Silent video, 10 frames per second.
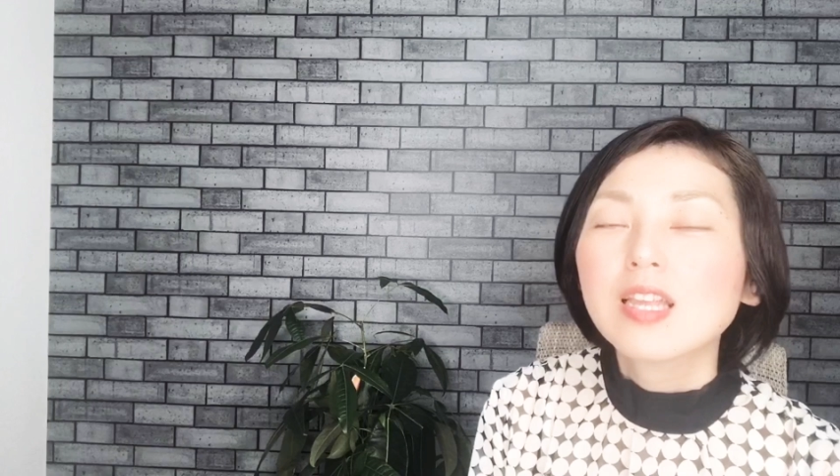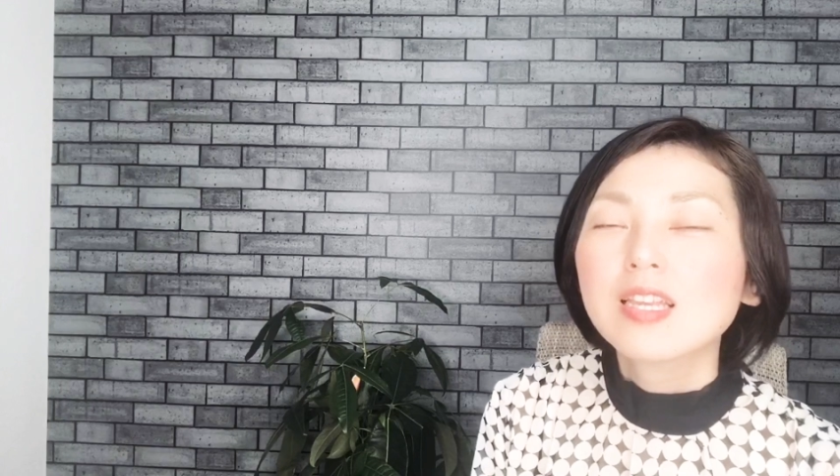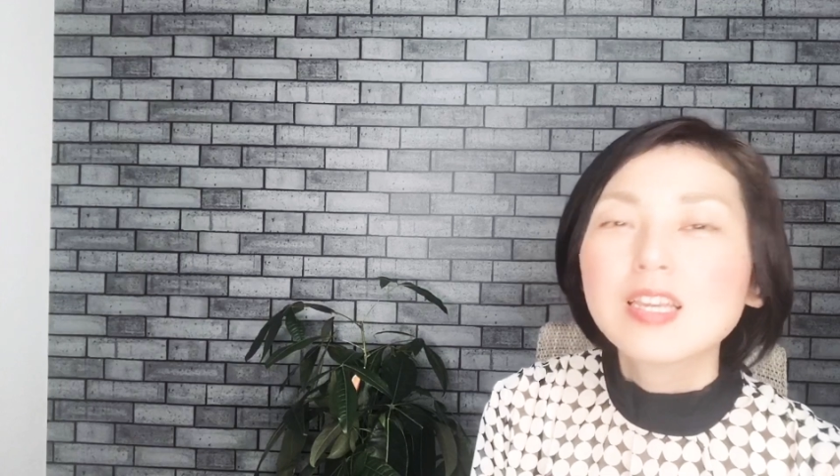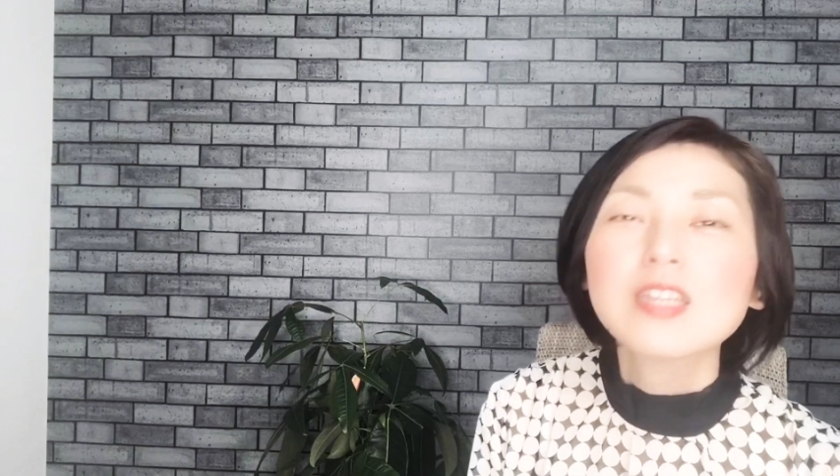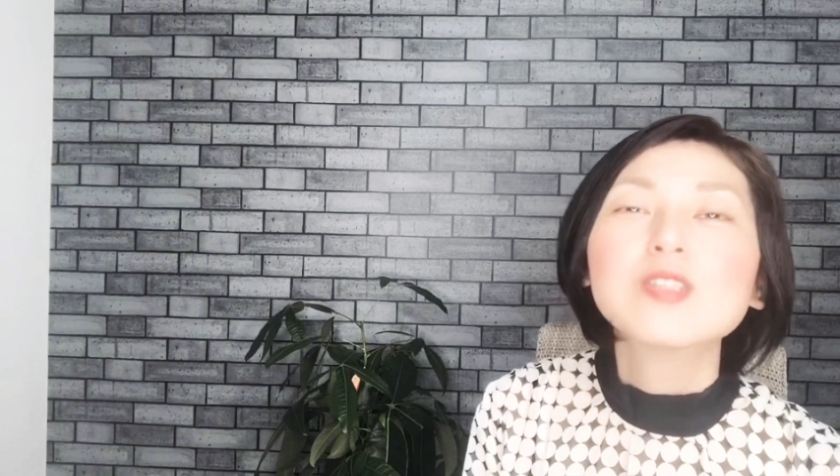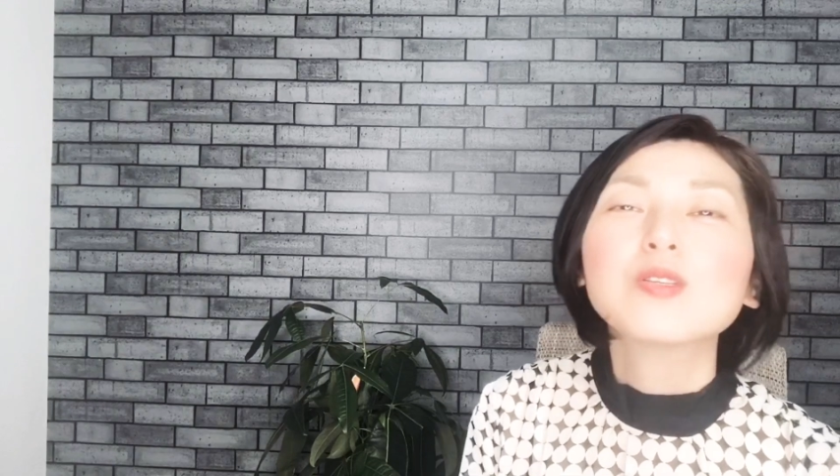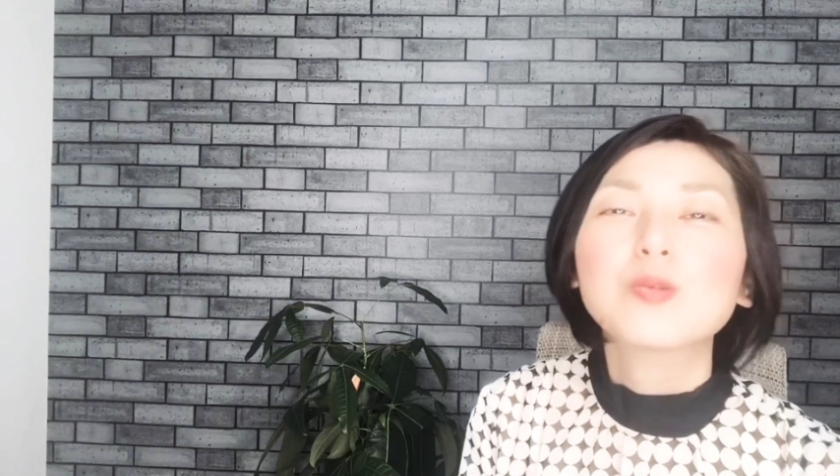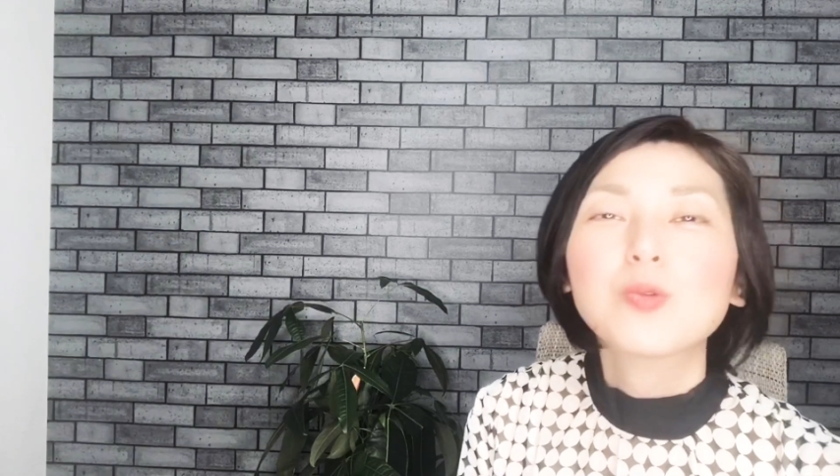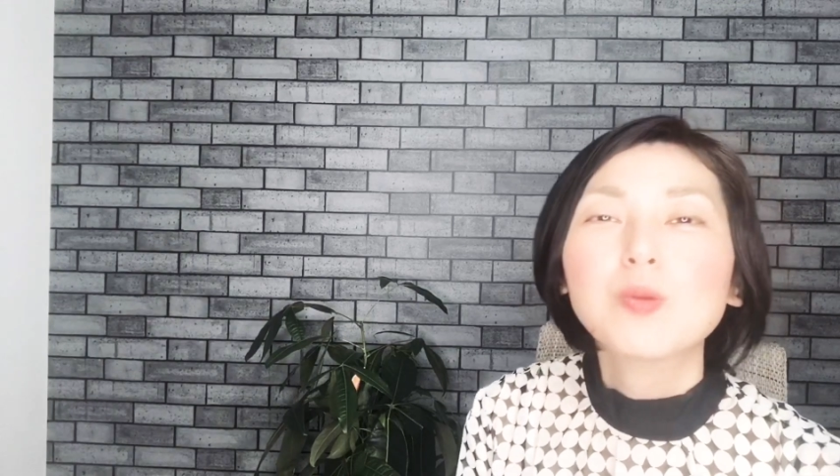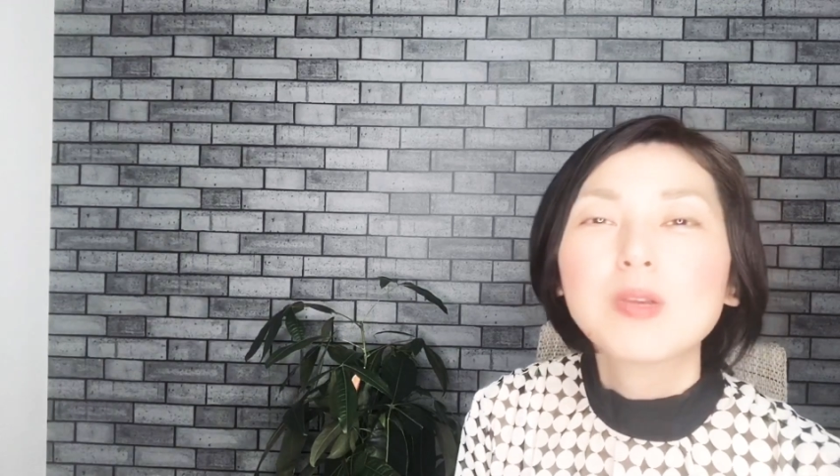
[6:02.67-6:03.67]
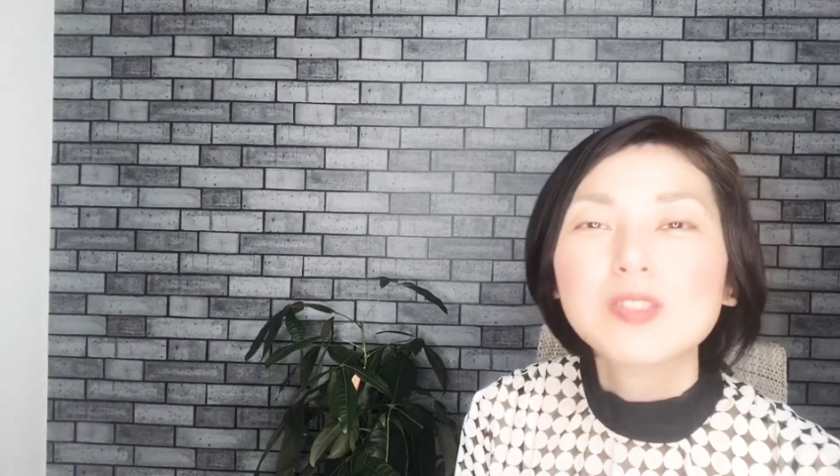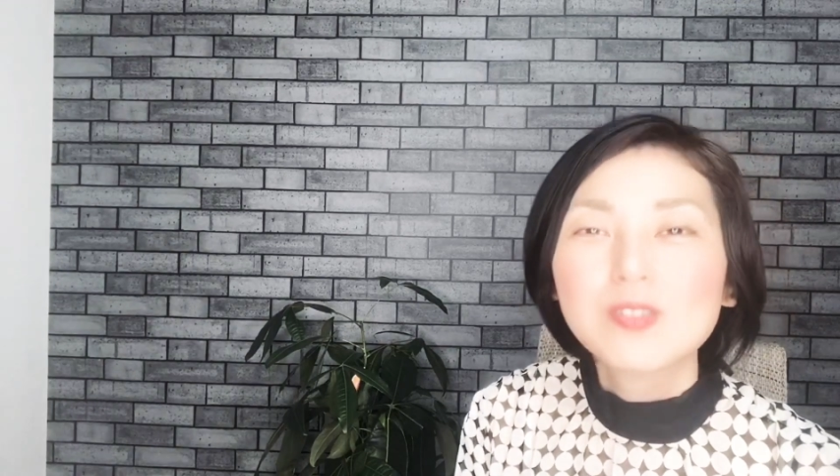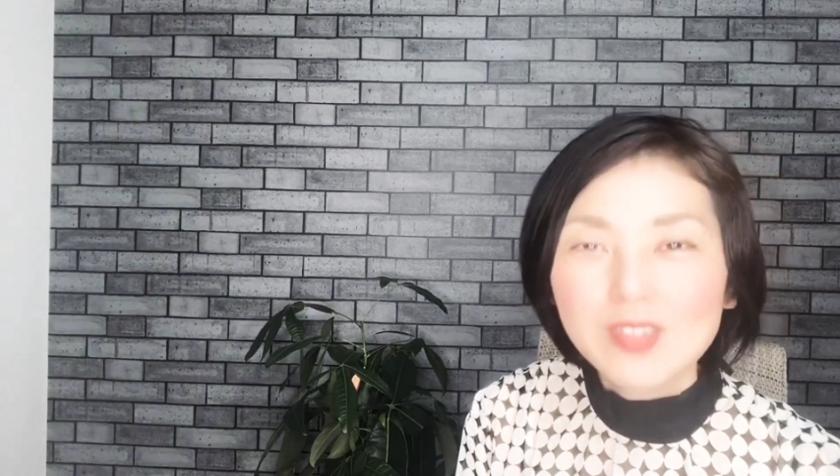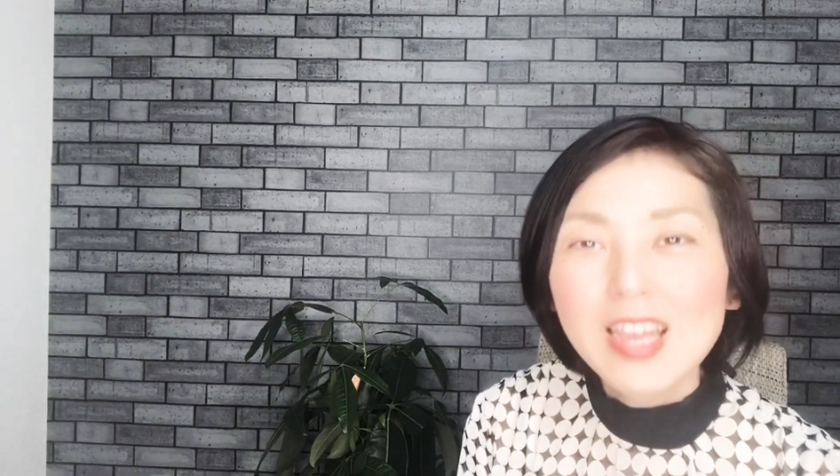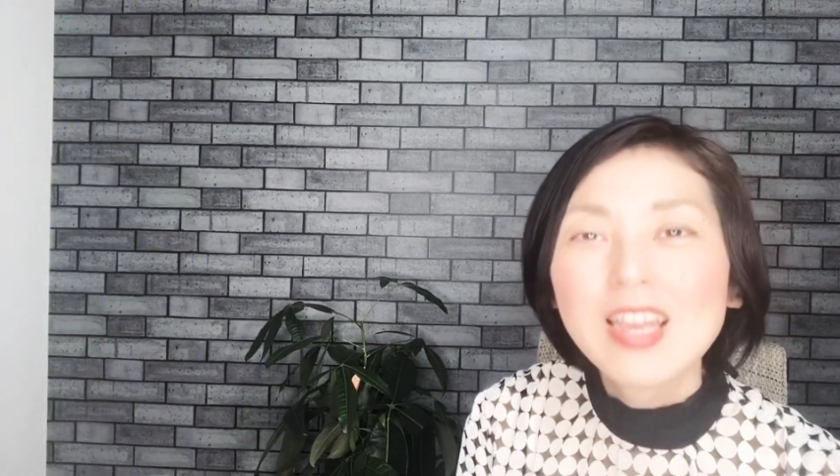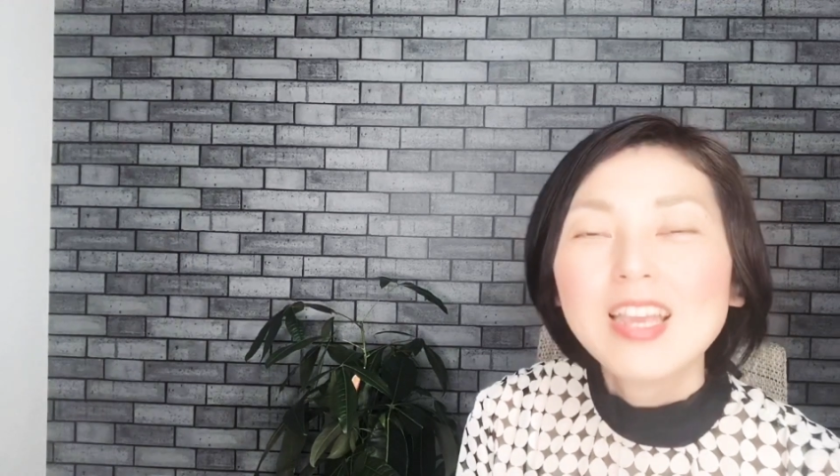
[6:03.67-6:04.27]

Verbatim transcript: きやすいと思いますので